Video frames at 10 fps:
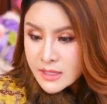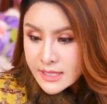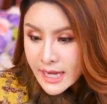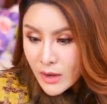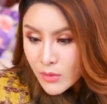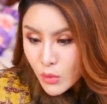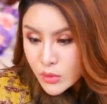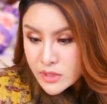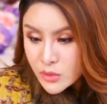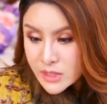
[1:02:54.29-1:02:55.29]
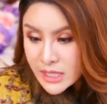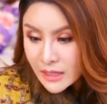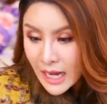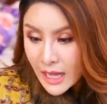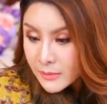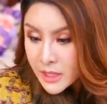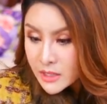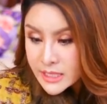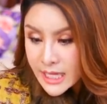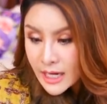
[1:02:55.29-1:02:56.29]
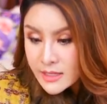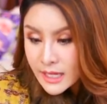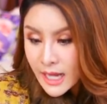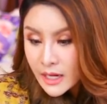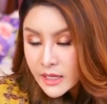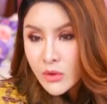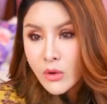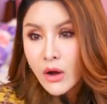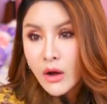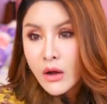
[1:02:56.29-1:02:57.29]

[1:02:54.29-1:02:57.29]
แสดงว่าคุณสุจิราไม่เคยแชร์เลยสักครั้งเดียวหรอ